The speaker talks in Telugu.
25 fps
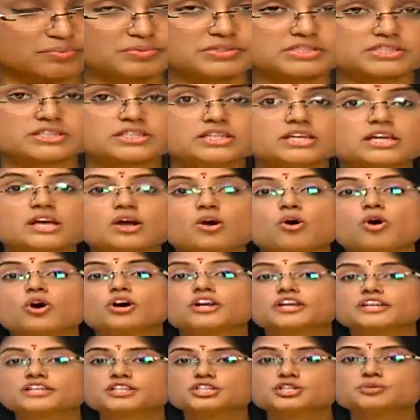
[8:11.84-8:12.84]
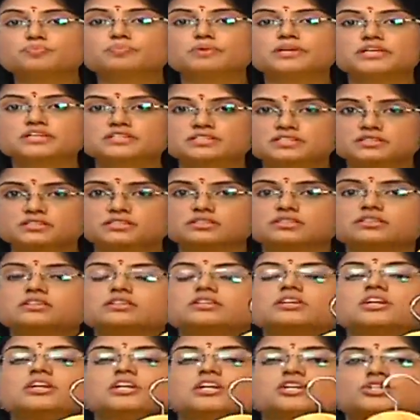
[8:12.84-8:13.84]
అనిపిస్తుంది ఆరెంజ్ పింక్స్
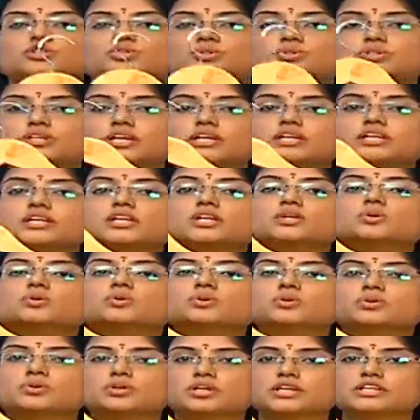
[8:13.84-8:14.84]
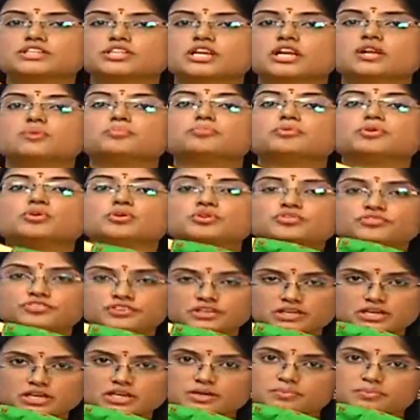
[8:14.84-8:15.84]
చూడటానికి లుక్ కూడా చాలా బ్యూటిఫుల్గా